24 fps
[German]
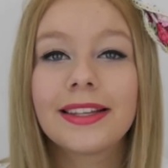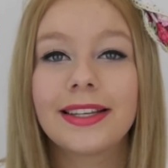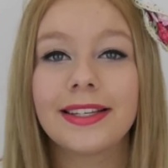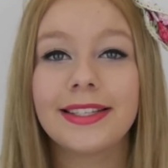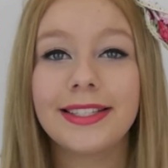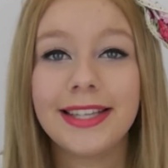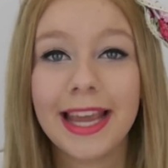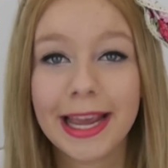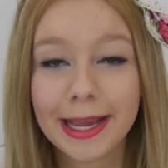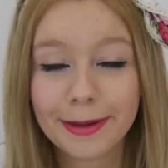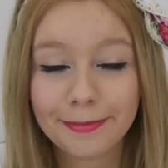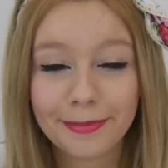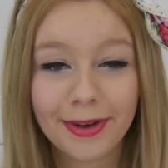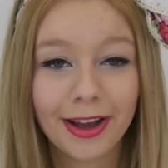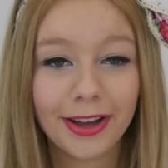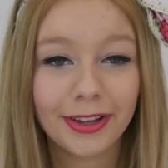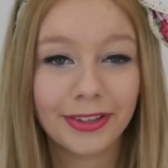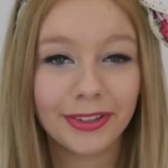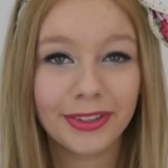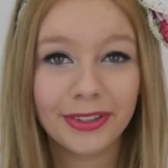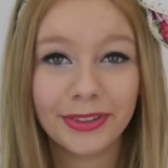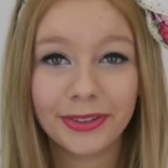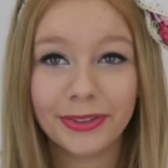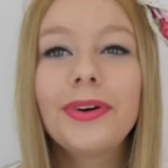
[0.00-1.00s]
den Tag
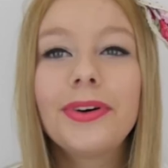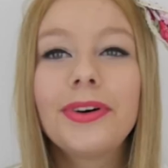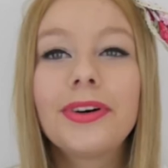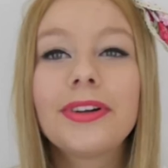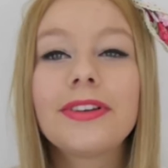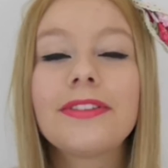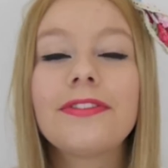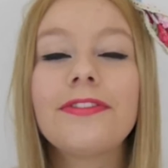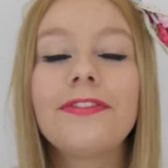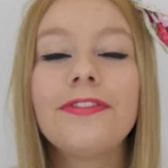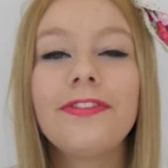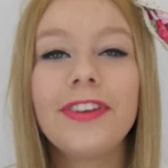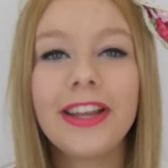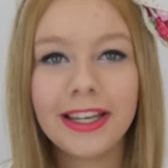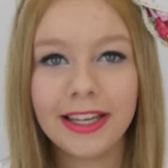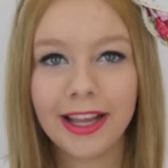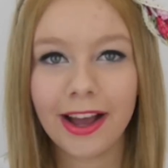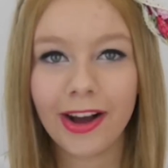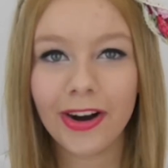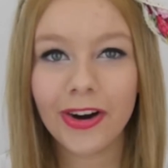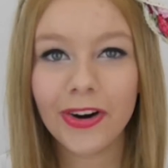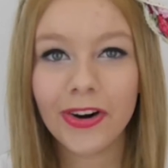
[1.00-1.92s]
machen und wenn ihr